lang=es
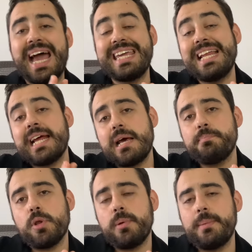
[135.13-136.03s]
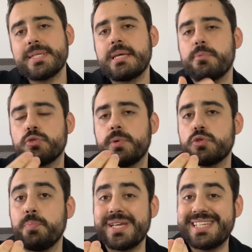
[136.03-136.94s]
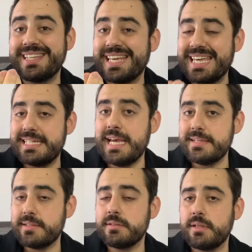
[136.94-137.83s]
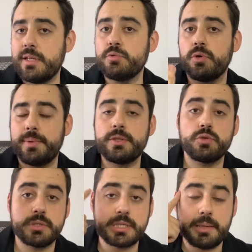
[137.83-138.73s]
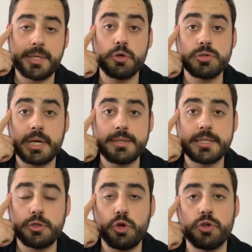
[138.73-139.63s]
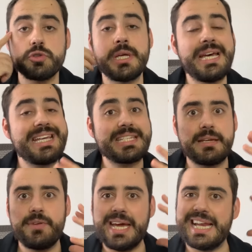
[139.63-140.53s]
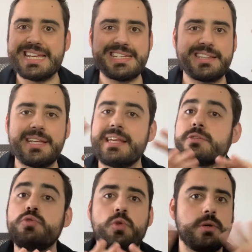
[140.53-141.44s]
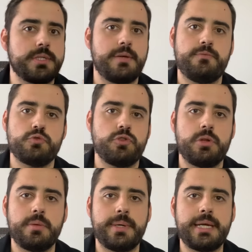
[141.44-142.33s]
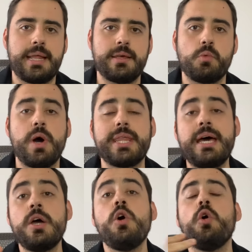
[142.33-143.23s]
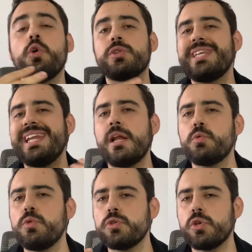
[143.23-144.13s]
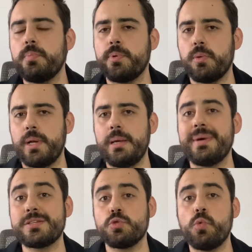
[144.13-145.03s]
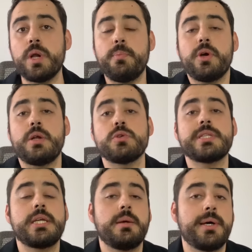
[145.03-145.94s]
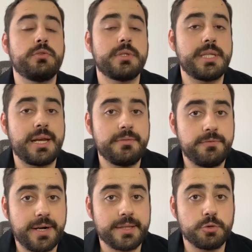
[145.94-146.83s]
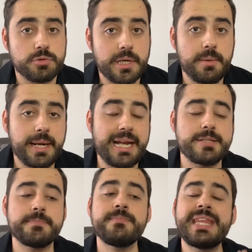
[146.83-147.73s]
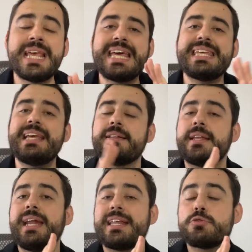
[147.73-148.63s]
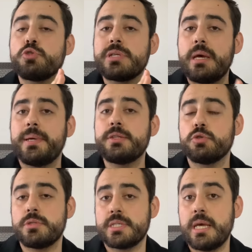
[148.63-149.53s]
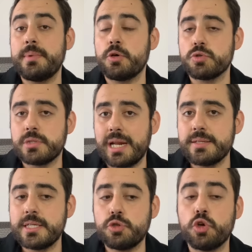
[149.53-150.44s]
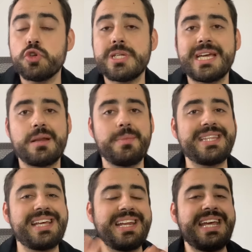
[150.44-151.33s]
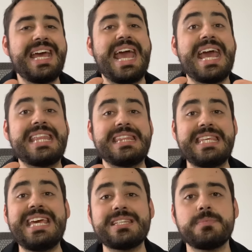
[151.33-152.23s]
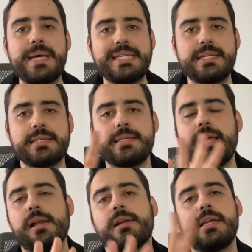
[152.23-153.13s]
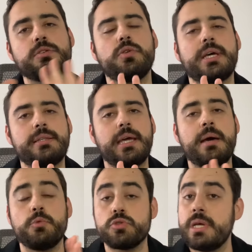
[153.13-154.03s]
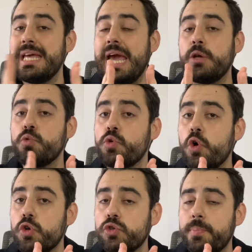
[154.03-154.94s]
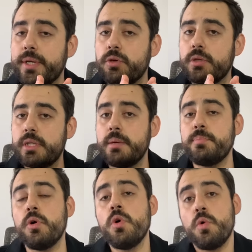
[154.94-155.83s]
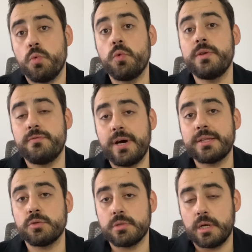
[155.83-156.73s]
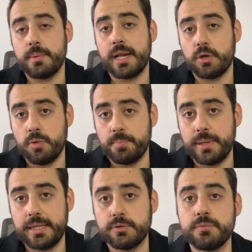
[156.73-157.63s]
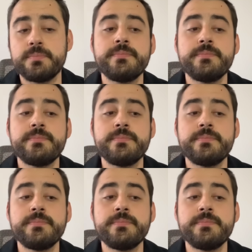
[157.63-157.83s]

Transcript: Ahí el gran problema es que, por supuesto, un paciente que ya está teniendo eventos isquémicos transitorios significa que las arterias no están funcionando de manera adecuada o tiene algún otro problema en su cuerpo que lo está llevando a tener infartos cerebrales. Y el tener estos eventos isquémicos transitorios incrementan en 10 veces el riesgo de que tengamos en un corto periodo de tiempo un infarto cerebral completo.